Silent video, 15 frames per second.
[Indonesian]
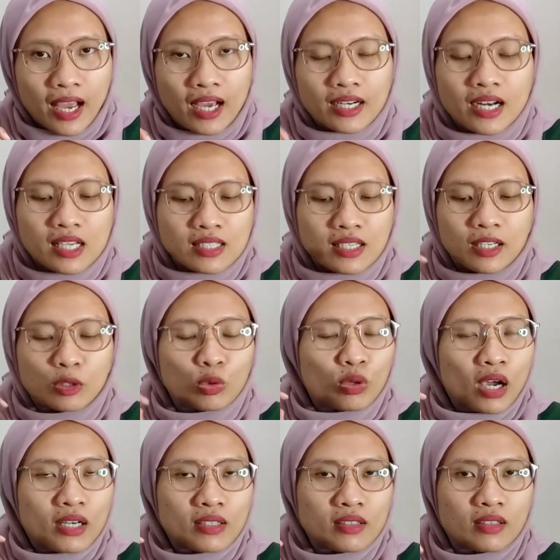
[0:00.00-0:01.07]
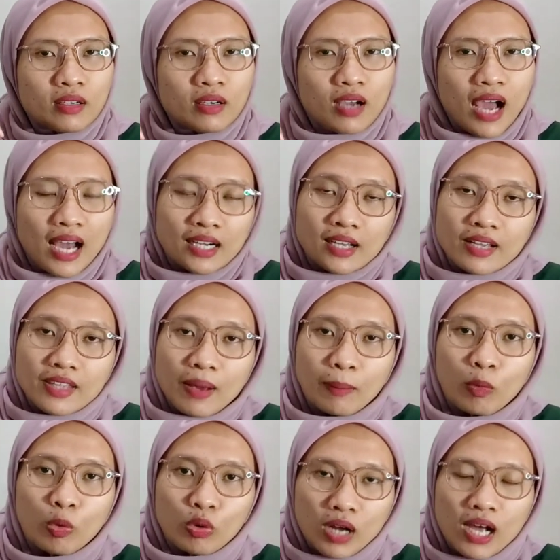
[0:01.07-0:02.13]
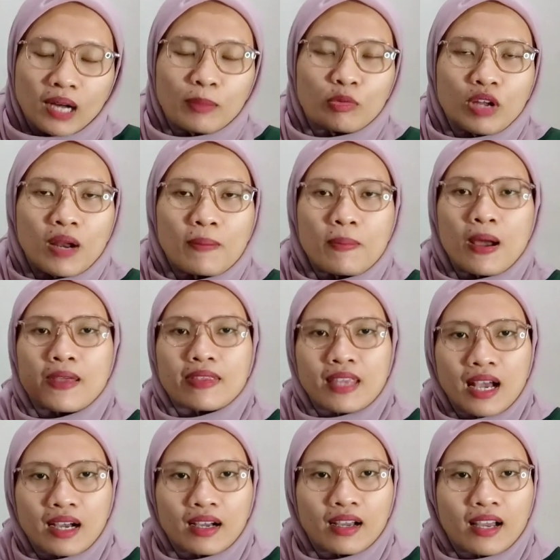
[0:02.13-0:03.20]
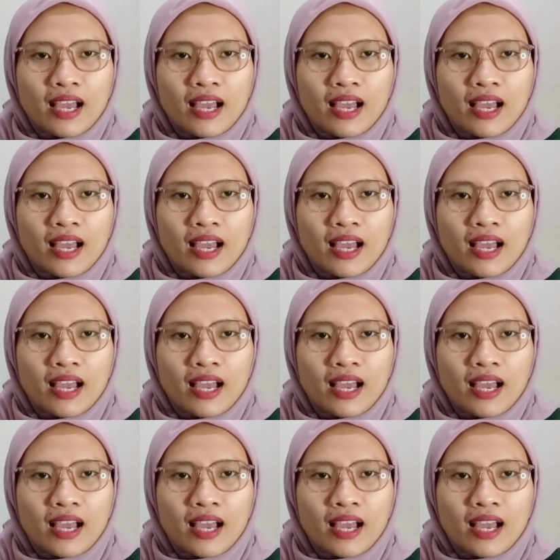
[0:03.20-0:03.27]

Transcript: ya daster itu kan harganya murah kemudian banyak